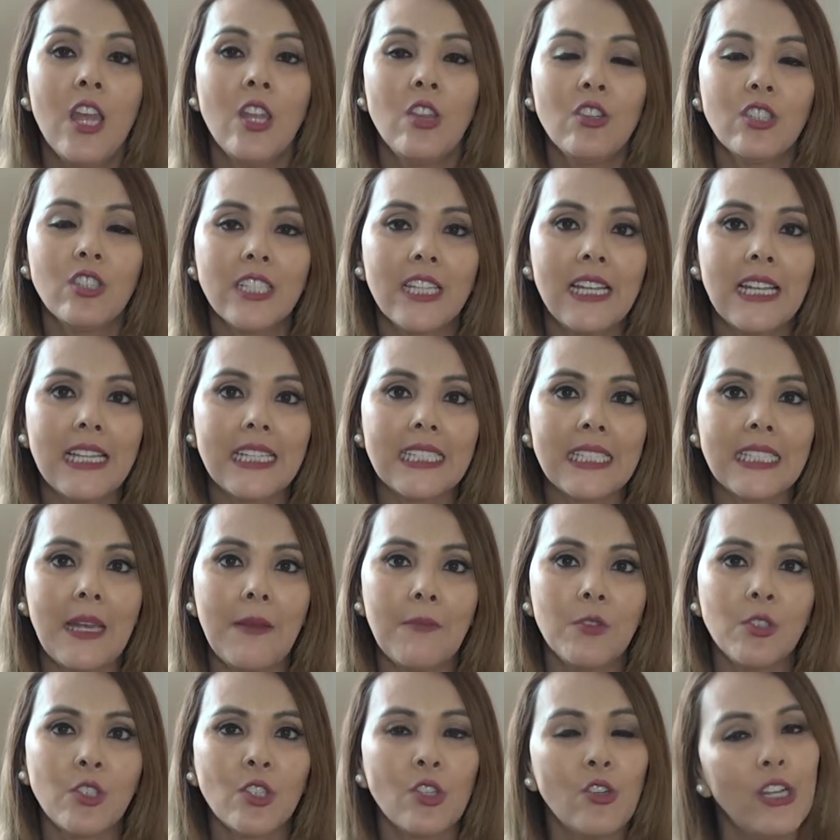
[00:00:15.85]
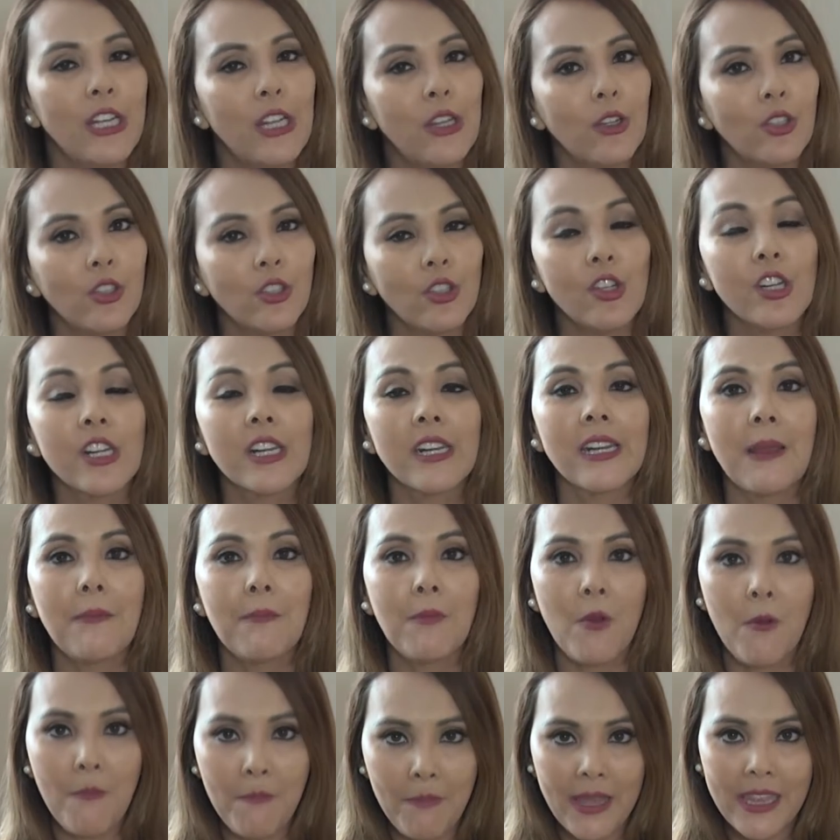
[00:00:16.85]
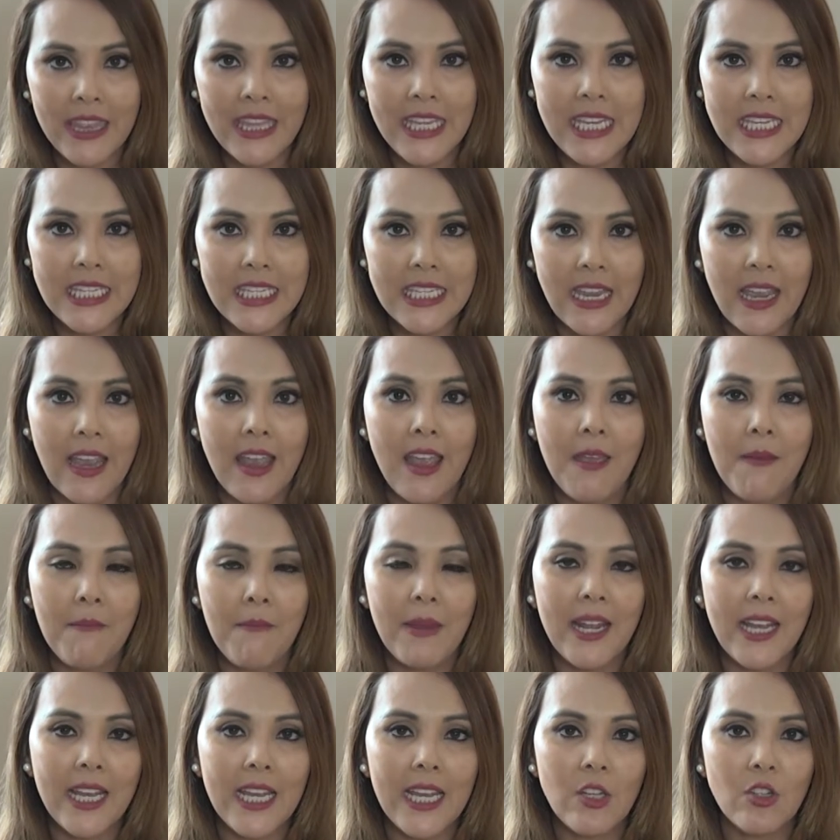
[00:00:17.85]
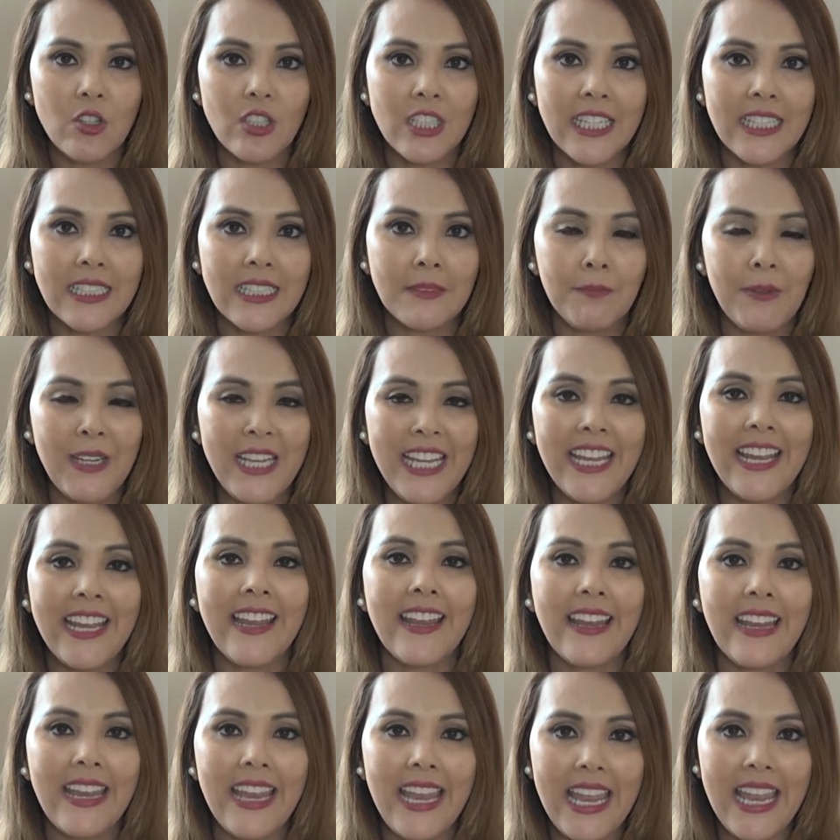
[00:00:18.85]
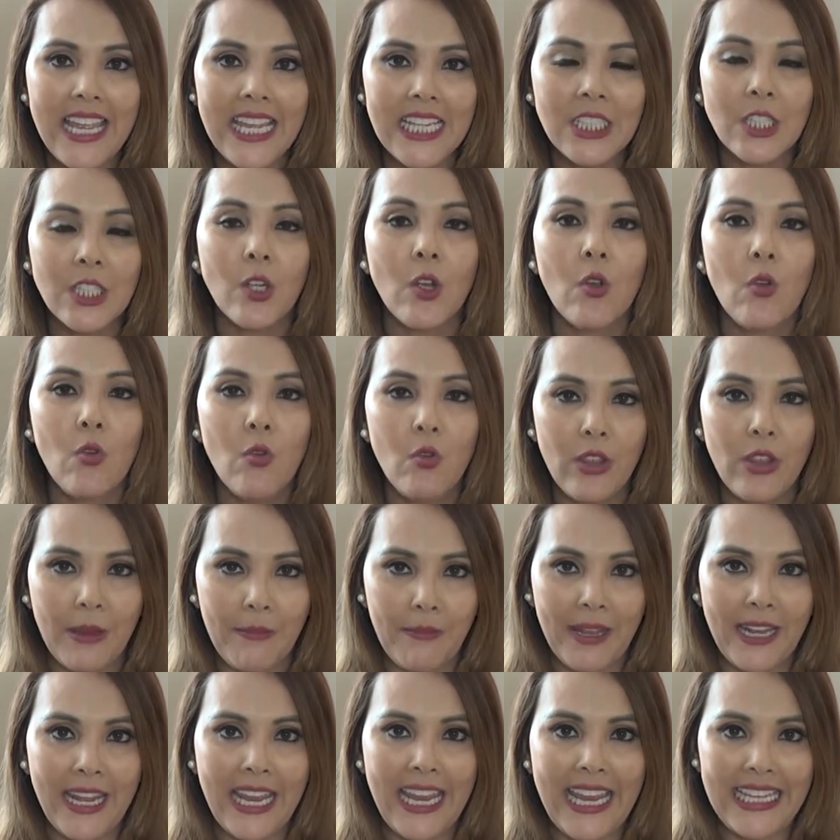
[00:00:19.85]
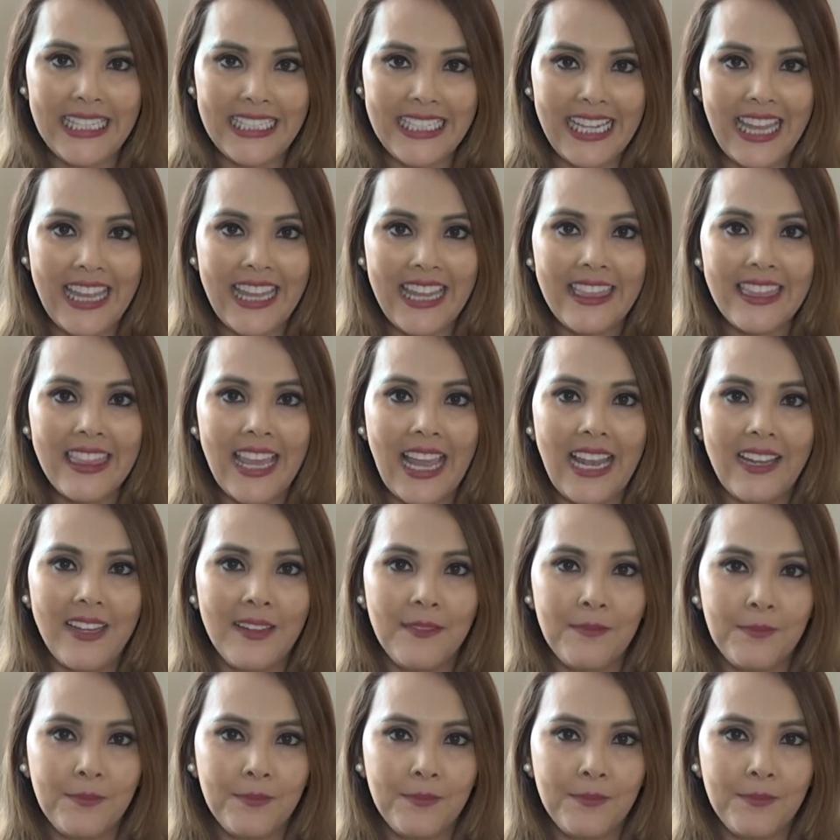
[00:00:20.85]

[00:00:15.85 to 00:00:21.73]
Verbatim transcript: Nos enlazamos con el doctor Ramón Padilla para que nos explique qué es una emergencia dental.